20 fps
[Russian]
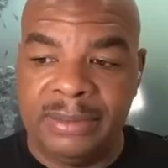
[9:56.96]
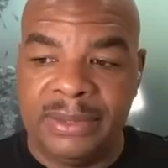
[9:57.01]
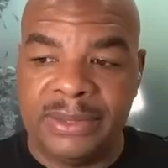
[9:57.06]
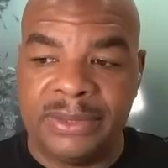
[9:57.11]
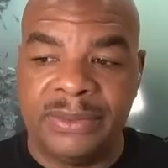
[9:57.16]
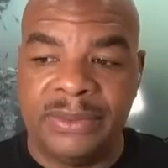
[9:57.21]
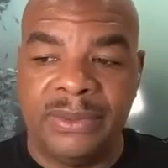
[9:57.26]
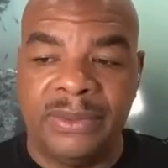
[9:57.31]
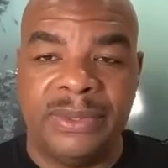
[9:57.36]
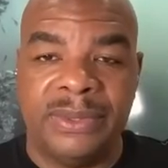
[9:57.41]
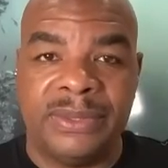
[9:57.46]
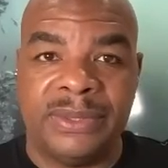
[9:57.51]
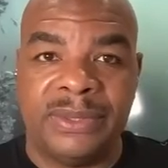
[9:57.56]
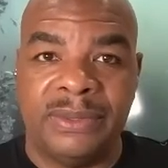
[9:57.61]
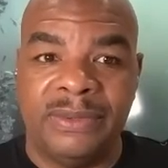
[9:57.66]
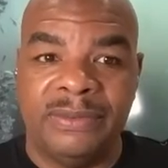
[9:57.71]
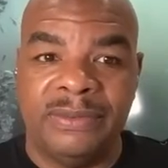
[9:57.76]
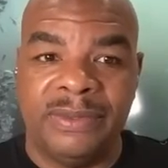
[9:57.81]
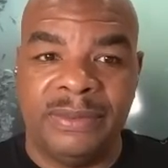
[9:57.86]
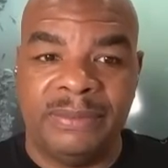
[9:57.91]
Давайте
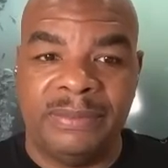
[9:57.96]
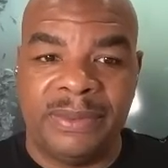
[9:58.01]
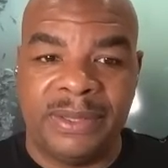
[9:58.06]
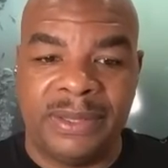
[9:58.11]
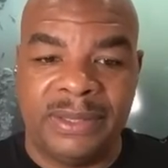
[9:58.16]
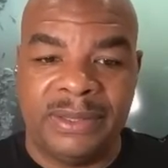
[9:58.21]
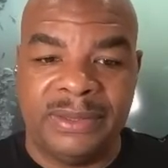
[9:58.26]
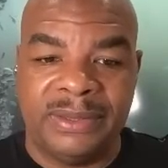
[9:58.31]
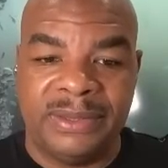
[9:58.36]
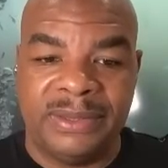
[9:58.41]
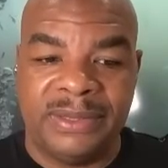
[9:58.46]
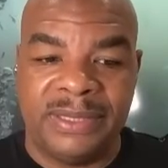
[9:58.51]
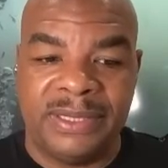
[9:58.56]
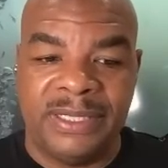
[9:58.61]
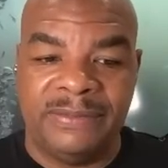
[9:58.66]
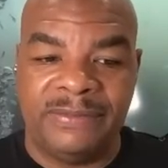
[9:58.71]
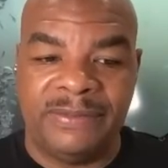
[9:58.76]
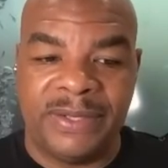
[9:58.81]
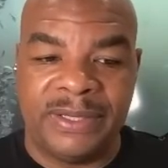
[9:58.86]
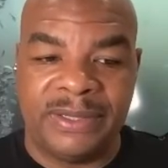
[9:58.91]
чуть
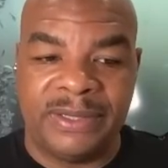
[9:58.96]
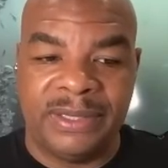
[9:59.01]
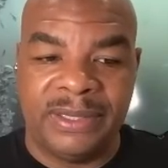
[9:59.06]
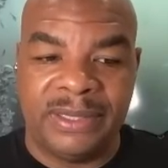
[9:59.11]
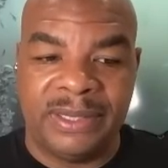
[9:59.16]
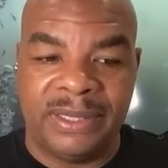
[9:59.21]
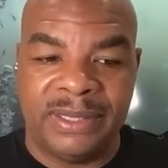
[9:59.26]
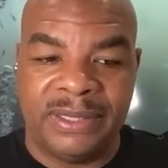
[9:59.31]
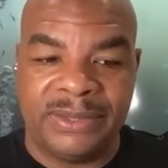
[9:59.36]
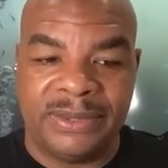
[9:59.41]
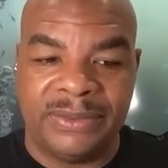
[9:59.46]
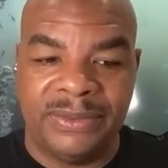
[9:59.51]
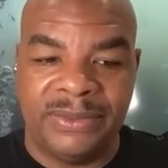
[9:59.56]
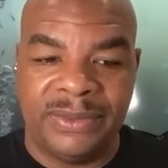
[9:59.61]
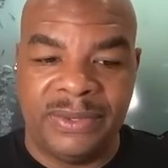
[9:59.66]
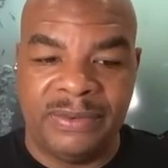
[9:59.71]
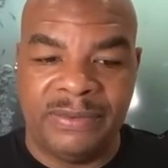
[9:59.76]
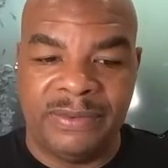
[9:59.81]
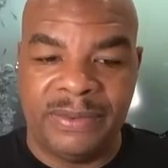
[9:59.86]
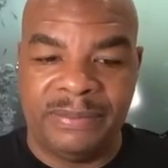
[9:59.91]
пролистаем дальше.
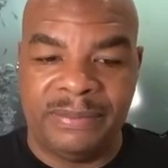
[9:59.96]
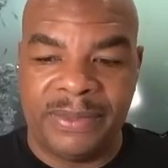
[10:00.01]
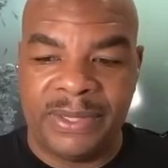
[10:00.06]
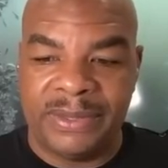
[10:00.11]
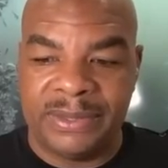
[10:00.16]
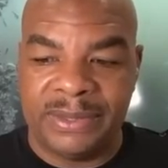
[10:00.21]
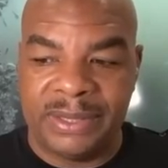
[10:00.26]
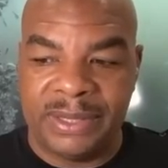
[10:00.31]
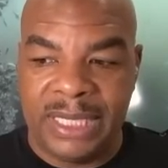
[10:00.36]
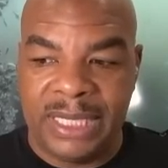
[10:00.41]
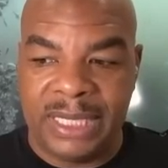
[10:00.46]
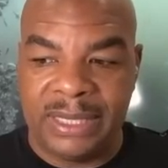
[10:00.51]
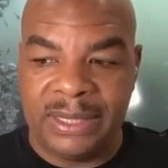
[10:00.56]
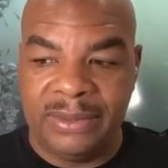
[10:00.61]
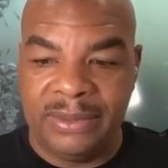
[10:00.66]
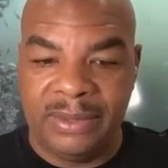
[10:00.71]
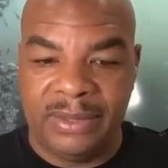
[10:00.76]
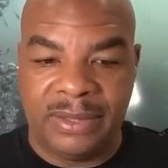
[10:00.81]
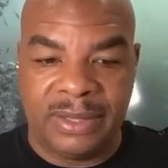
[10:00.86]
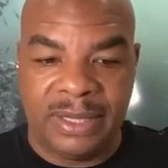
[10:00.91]
Знаете, вы
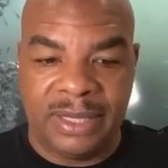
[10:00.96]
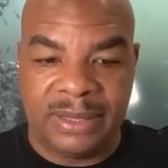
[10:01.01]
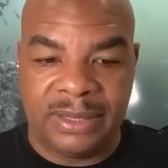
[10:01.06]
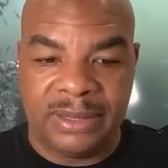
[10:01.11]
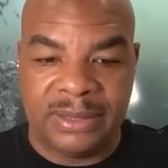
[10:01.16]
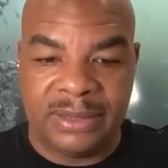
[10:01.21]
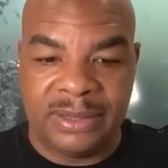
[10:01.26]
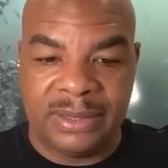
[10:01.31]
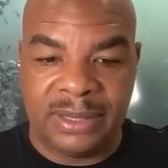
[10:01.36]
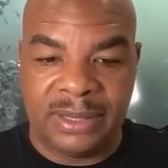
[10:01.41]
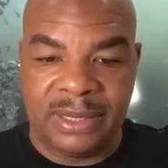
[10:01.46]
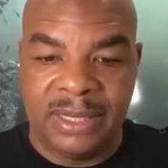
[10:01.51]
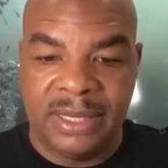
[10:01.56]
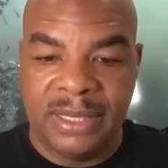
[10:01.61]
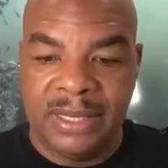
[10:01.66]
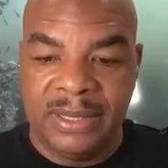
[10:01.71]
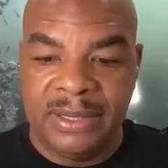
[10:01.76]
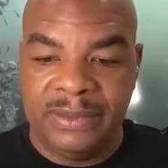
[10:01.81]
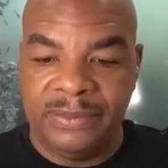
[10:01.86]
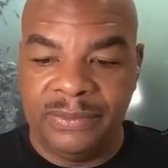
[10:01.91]
могли купить эту
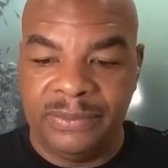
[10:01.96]
штуку